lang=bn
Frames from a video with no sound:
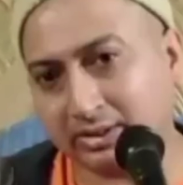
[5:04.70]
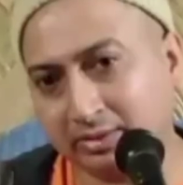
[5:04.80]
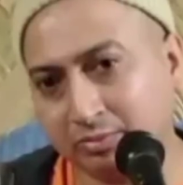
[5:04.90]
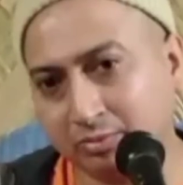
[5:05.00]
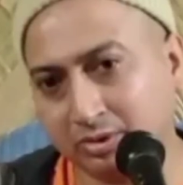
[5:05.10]

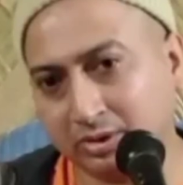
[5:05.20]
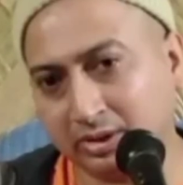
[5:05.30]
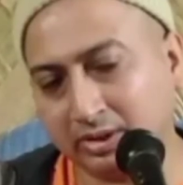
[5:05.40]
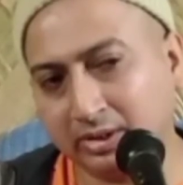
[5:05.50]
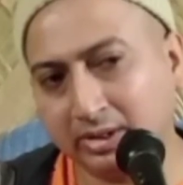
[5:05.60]
ঘটাচ্ছি এই
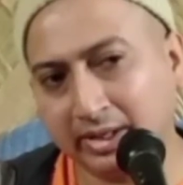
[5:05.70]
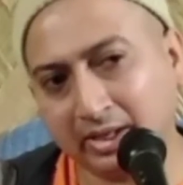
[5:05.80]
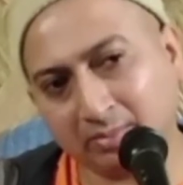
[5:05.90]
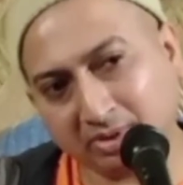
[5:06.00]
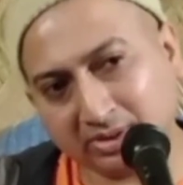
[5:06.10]
মুহূর্তে
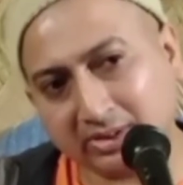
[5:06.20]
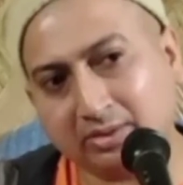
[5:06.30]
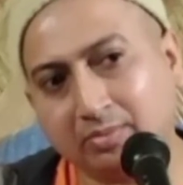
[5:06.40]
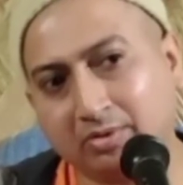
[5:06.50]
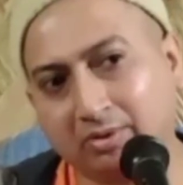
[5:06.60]
এটা
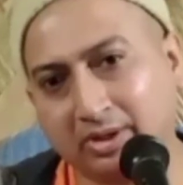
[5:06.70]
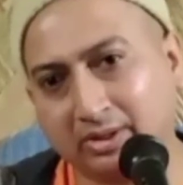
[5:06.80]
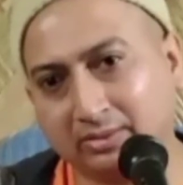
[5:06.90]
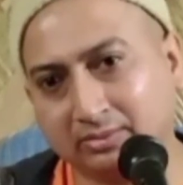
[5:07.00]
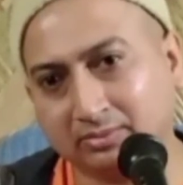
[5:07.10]
বিচ্ছেদের
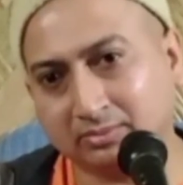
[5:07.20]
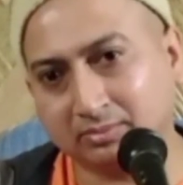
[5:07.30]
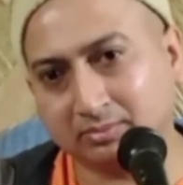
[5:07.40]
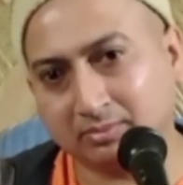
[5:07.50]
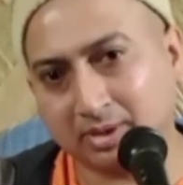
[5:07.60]
পরোয়ানা
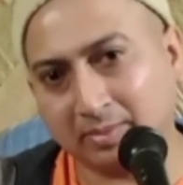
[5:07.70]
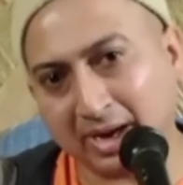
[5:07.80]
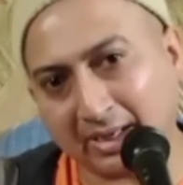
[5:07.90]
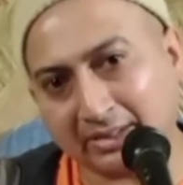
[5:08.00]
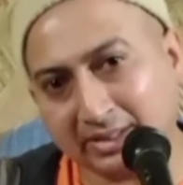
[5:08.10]

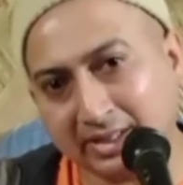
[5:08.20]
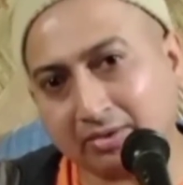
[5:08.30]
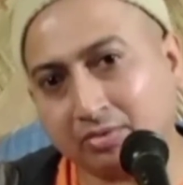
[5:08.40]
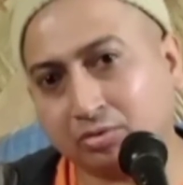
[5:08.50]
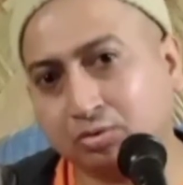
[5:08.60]
আমি
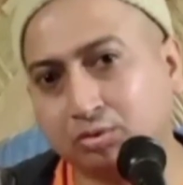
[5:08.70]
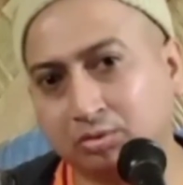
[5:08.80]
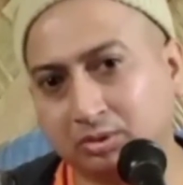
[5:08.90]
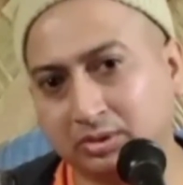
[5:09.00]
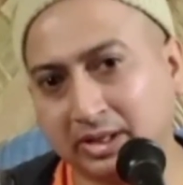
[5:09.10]
রাখছিই না কোনো
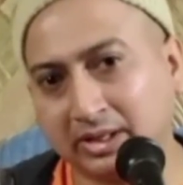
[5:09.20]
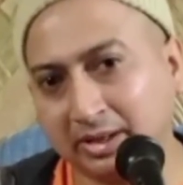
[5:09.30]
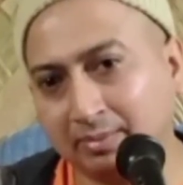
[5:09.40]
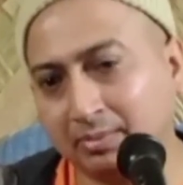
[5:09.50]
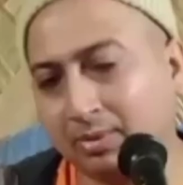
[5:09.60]
সুতো
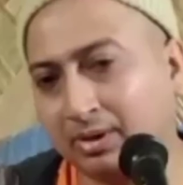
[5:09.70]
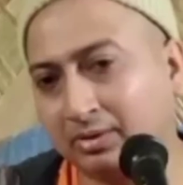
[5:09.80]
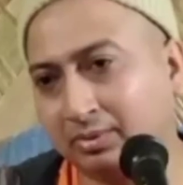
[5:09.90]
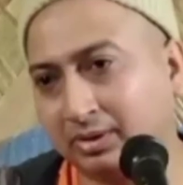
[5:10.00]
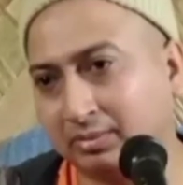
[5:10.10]
যা দিয়ে আপনি
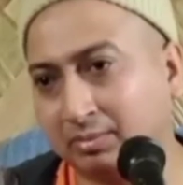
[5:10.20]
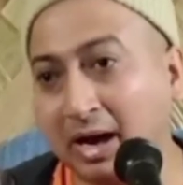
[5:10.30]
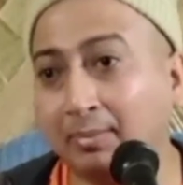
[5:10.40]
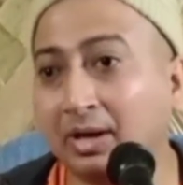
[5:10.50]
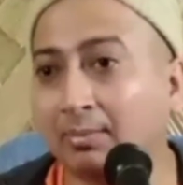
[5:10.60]
আমায় বাঁধবেন
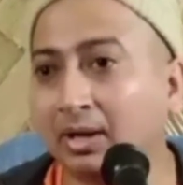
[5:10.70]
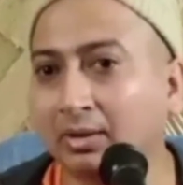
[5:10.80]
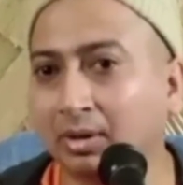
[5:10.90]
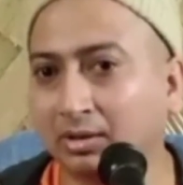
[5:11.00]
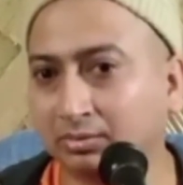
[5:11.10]
বা আমি
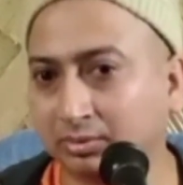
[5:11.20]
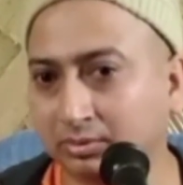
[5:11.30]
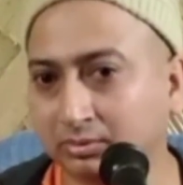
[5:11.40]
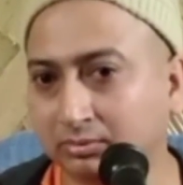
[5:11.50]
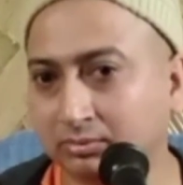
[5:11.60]
আপনাকে
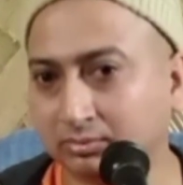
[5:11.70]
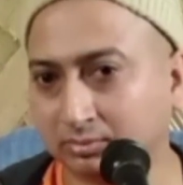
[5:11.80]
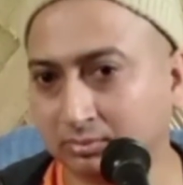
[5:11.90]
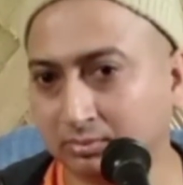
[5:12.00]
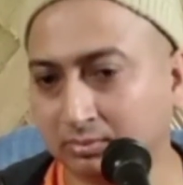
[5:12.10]
বাঁধব
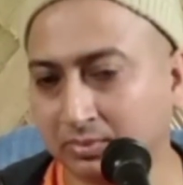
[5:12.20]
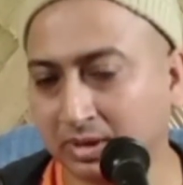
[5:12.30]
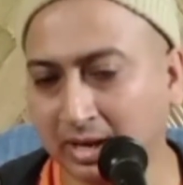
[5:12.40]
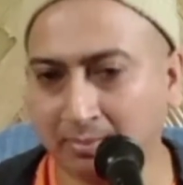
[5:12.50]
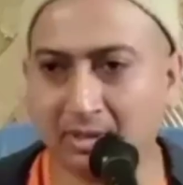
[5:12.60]

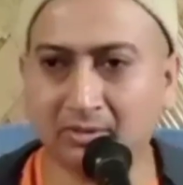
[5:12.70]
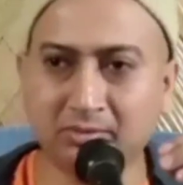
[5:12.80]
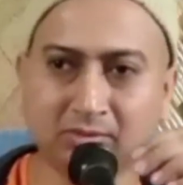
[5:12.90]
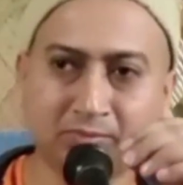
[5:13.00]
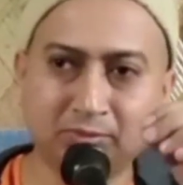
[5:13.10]

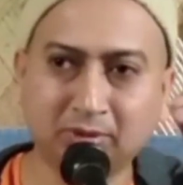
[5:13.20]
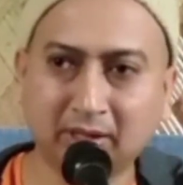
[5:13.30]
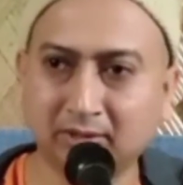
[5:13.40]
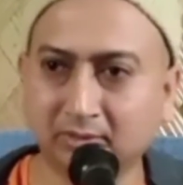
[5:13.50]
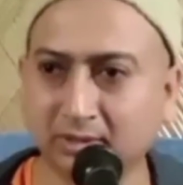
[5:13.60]
আপনারা দুজন
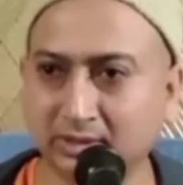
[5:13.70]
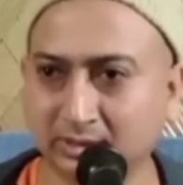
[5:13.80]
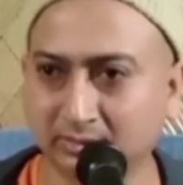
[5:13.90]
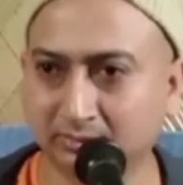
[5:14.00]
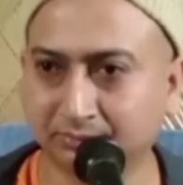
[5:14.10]
পুজোর কাজ
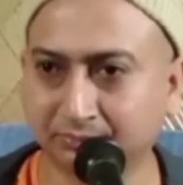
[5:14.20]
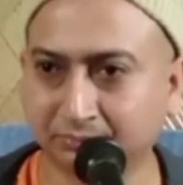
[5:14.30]
করেছেন